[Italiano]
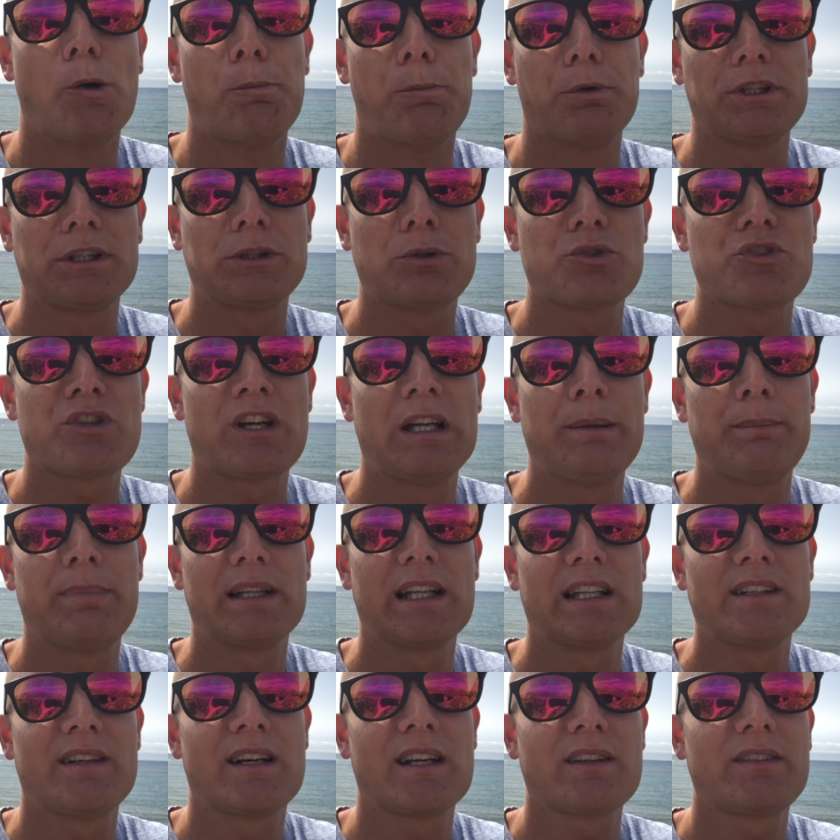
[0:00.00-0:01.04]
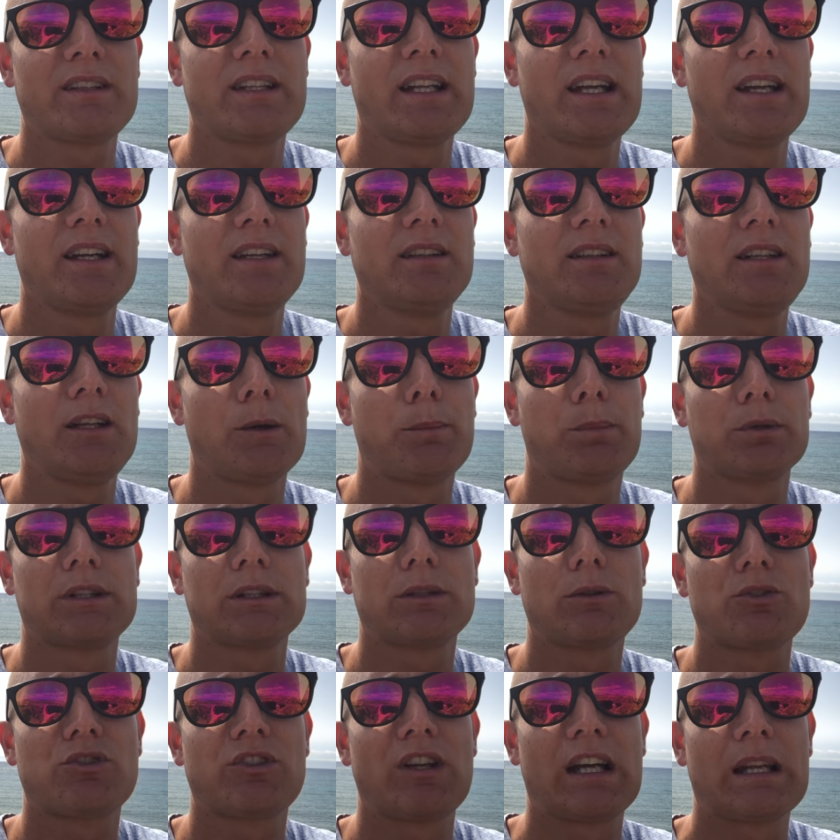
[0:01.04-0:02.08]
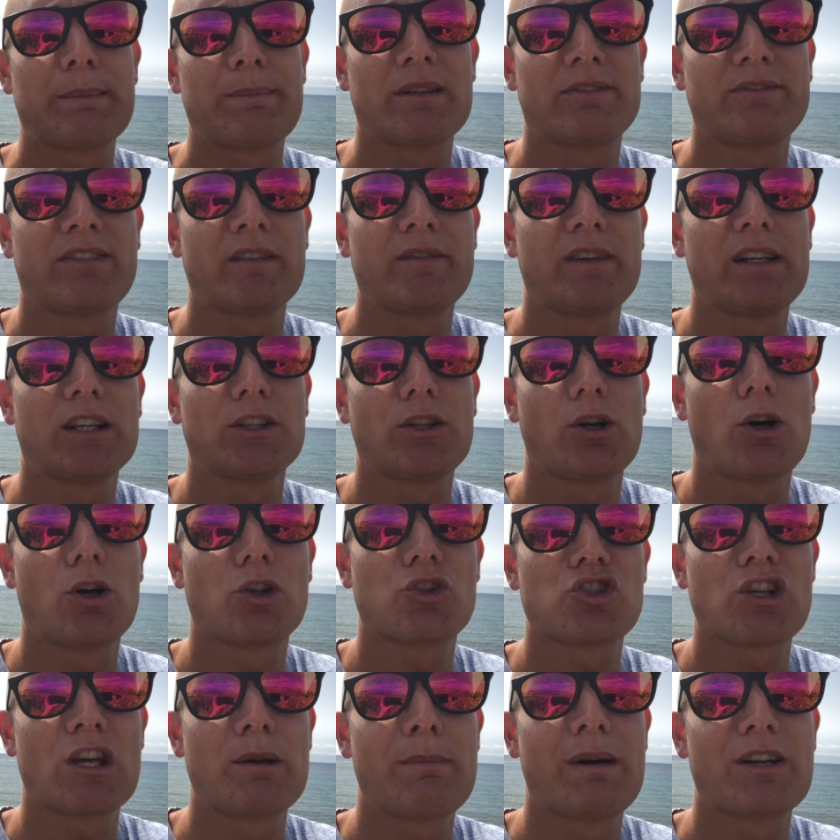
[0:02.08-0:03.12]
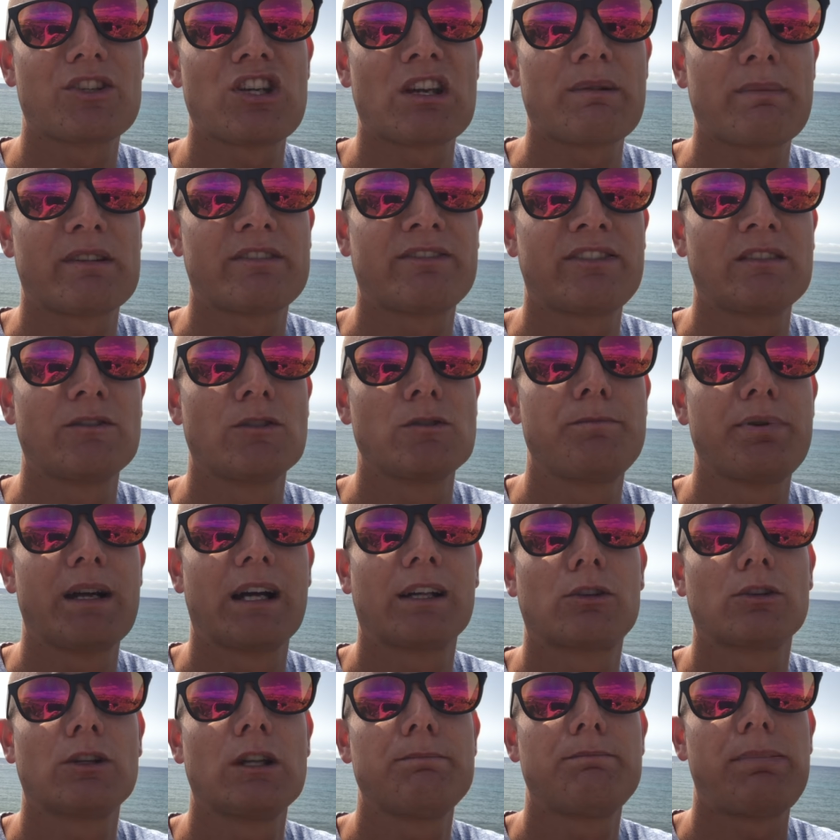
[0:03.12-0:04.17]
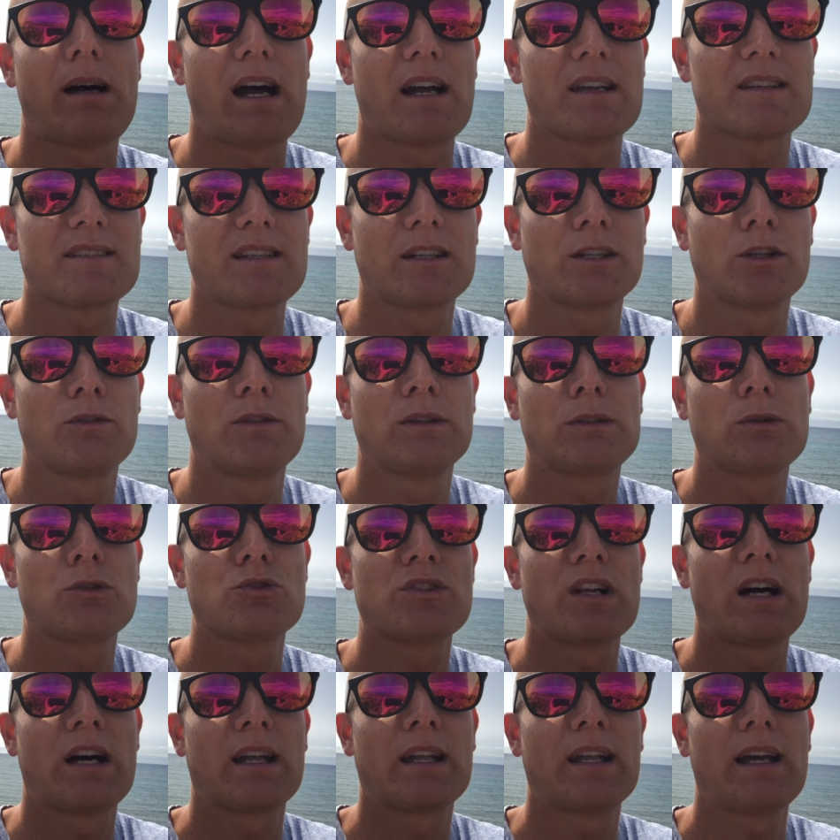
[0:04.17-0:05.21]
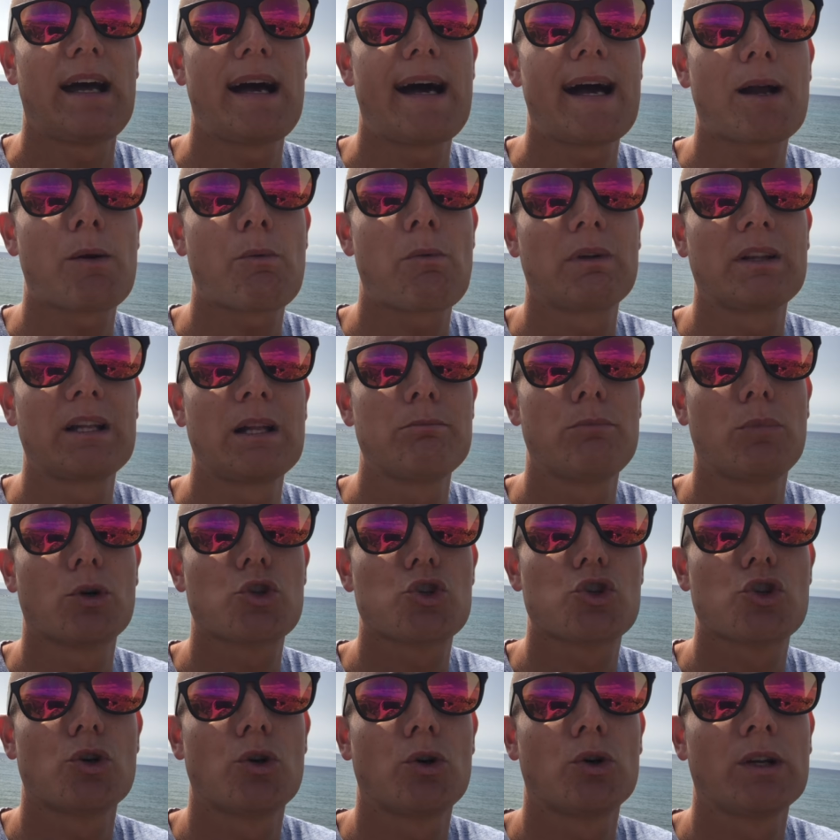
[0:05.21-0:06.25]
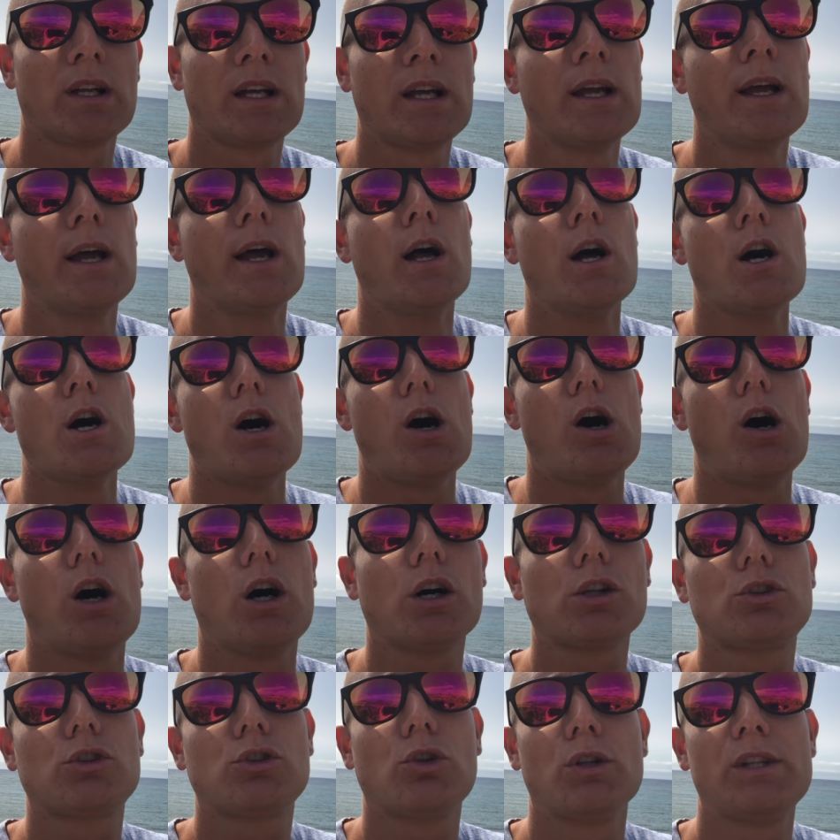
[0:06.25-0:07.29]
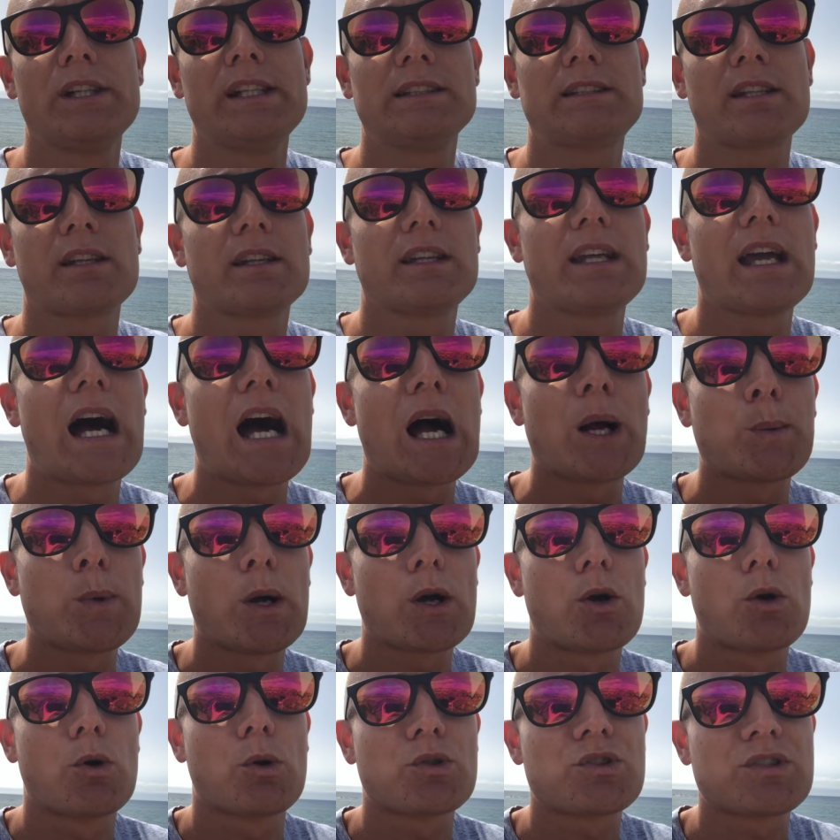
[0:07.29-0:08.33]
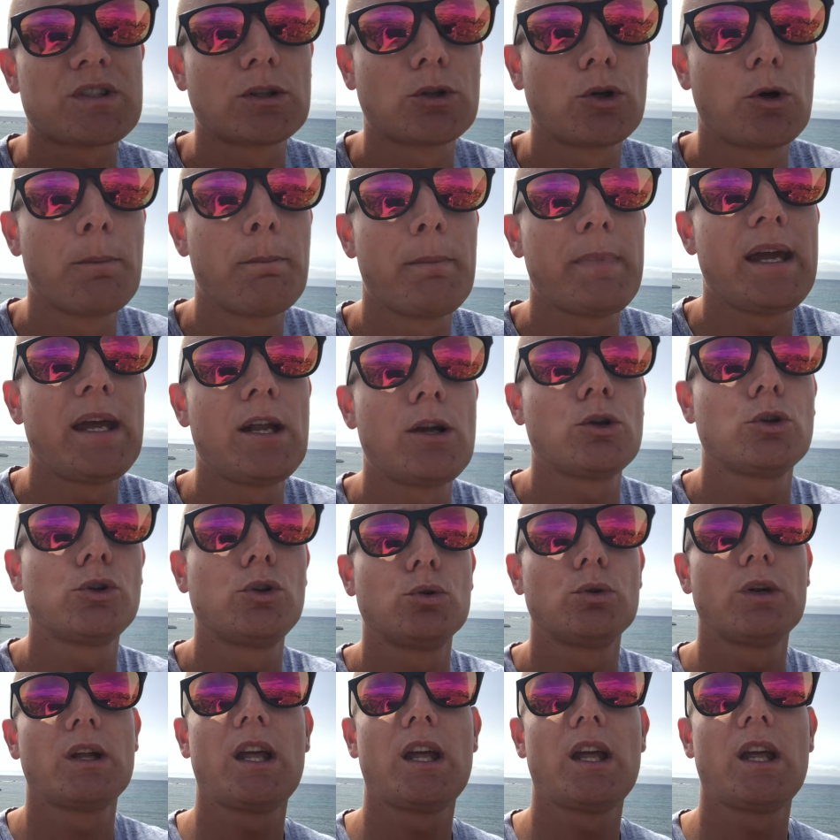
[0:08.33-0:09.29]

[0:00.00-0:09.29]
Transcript: lo potete usare per lavarvi i denti, lo potete usare per farvi la doccia, ma già per farvi un piatto di pasta dovete usare acqua del boccione 8 litri di acqua costano meno di un